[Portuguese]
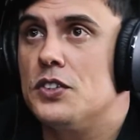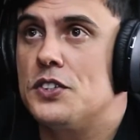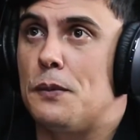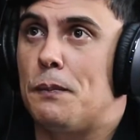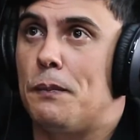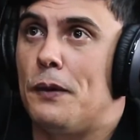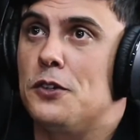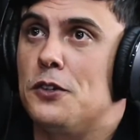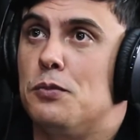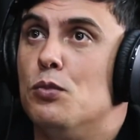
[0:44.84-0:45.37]

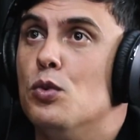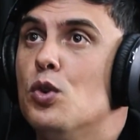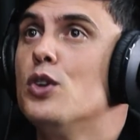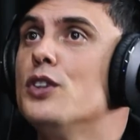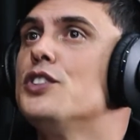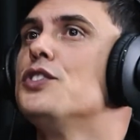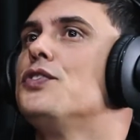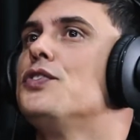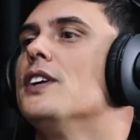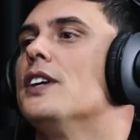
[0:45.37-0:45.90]
pode
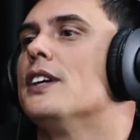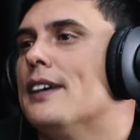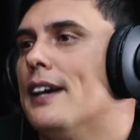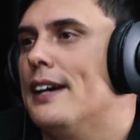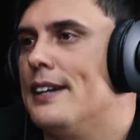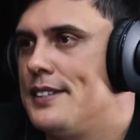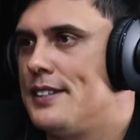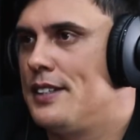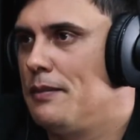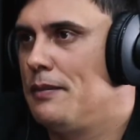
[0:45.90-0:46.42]
modificar
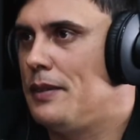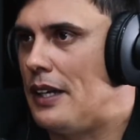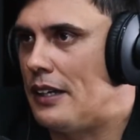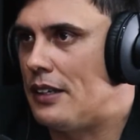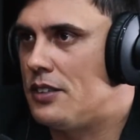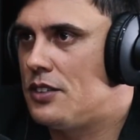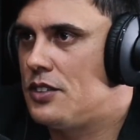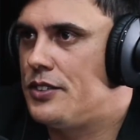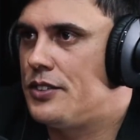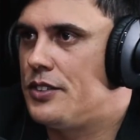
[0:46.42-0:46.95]
esse
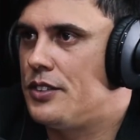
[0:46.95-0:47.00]
ambiente.